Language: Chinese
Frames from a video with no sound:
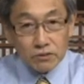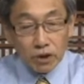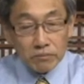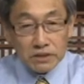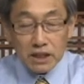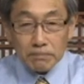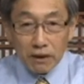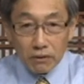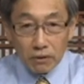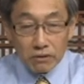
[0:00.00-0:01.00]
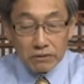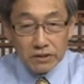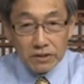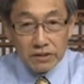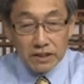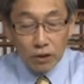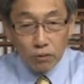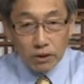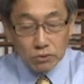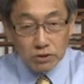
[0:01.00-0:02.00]
我们知道保罗在罗
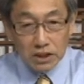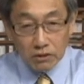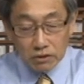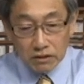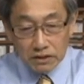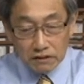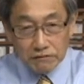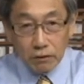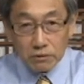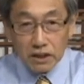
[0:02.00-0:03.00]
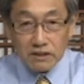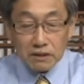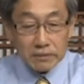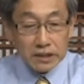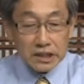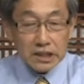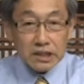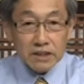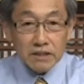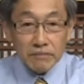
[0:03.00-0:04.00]
马书早就已经否定这么一
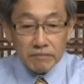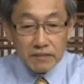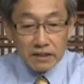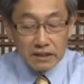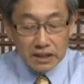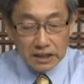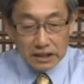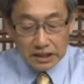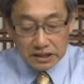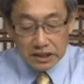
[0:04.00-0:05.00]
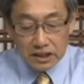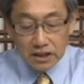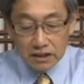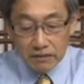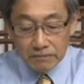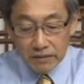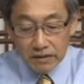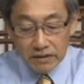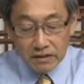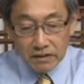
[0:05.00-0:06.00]
个这个预测。
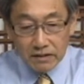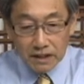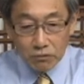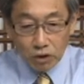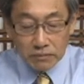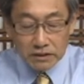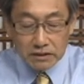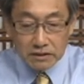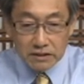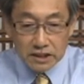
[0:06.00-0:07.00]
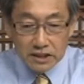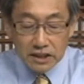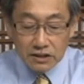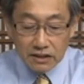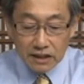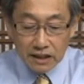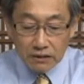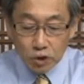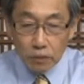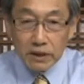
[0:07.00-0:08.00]
那我们今天更要
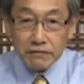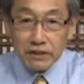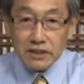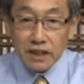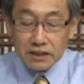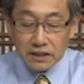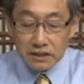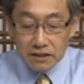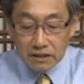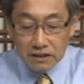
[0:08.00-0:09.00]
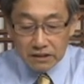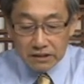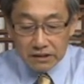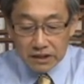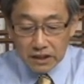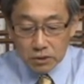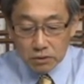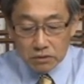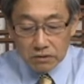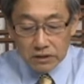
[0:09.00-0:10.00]
特别的分享是，基
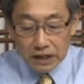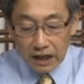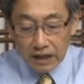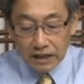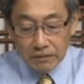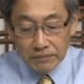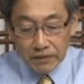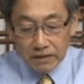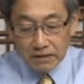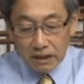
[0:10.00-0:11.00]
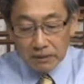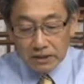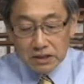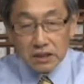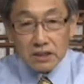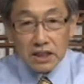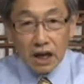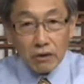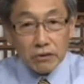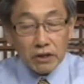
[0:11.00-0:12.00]
督的爱，那么是
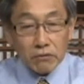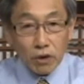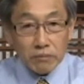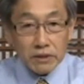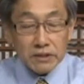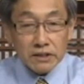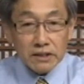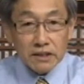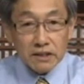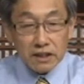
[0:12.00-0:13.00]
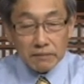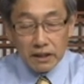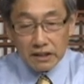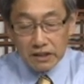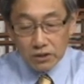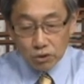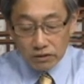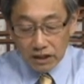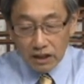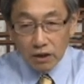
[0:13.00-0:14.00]
超越我们那么所
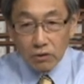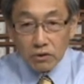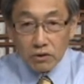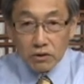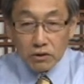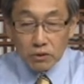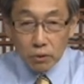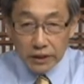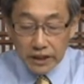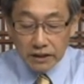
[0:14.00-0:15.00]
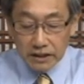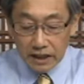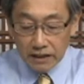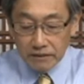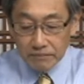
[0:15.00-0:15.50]
能够回应的爱。